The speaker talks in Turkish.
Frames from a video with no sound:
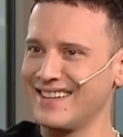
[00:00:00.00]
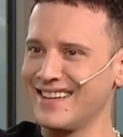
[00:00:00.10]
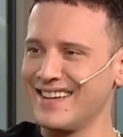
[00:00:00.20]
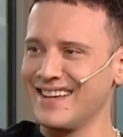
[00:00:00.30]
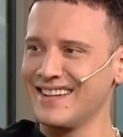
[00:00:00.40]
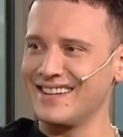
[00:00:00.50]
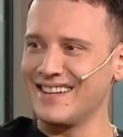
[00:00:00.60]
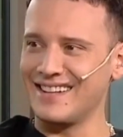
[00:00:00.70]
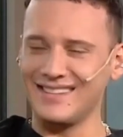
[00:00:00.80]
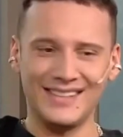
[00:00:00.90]
Çok güzel harika.
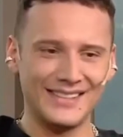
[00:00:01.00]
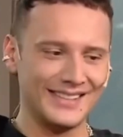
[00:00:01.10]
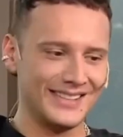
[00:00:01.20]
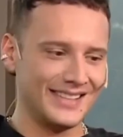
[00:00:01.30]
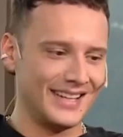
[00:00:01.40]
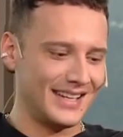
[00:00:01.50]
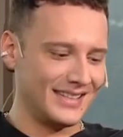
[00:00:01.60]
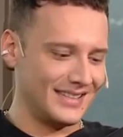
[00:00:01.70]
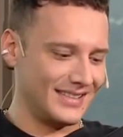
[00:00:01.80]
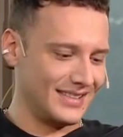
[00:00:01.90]
Ne kadar
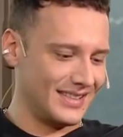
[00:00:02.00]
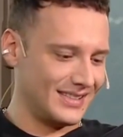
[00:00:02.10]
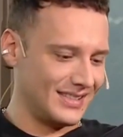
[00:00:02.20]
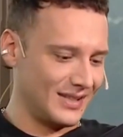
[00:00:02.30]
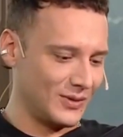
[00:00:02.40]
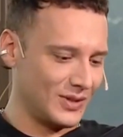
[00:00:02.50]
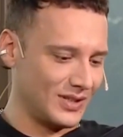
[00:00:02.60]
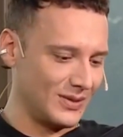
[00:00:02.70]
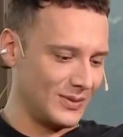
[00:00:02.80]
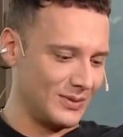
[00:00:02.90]
ilerlese o
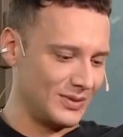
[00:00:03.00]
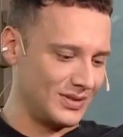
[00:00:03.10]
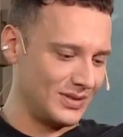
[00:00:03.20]
kadar benim için